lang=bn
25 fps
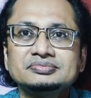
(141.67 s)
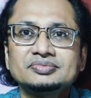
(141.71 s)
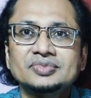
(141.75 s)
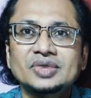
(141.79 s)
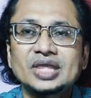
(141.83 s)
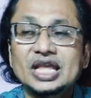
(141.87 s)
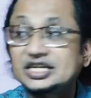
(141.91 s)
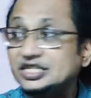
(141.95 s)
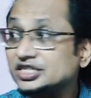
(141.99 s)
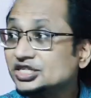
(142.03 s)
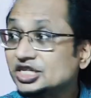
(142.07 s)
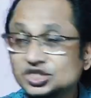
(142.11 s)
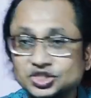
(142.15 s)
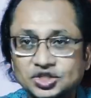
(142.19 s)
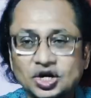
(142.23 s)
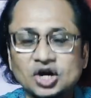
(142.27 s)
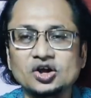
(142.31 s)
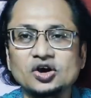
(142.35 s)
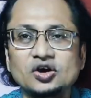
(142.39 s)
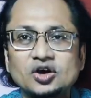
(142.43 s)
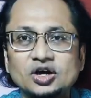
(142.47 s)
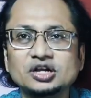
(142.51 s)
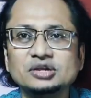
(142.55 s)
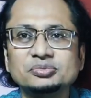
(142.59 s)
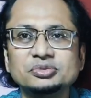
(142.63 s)
এদেশে
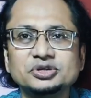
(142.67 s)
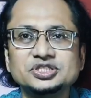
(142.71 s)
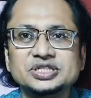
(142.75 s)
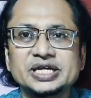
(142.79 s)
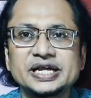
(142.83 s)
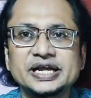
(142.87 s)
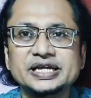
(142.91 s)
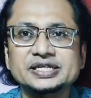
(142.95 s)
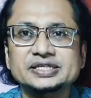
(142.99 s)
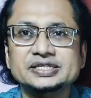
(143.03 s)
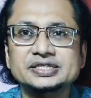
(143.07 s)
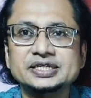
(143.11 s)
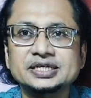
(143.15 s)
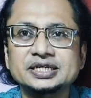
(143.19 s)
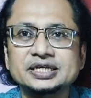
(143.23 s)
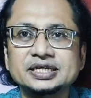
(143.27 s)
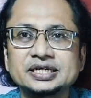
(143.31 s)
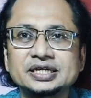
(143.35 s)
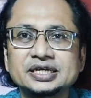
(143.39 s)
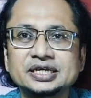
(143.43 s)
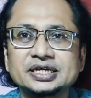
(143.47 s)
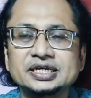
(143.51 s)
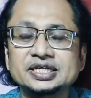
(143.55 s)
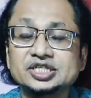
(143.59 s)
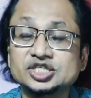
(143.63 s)
জনগণ বুঝে গেছে
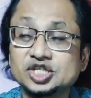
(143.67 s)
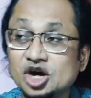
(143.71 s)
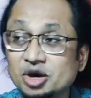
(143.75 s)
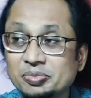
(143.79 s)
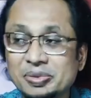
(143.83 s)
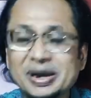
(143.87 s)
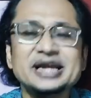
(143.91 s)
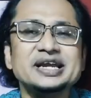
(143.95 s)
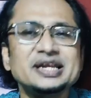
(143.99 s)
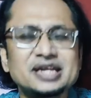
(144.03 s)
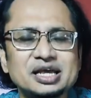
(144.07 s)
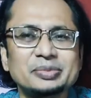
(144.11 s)
সবাই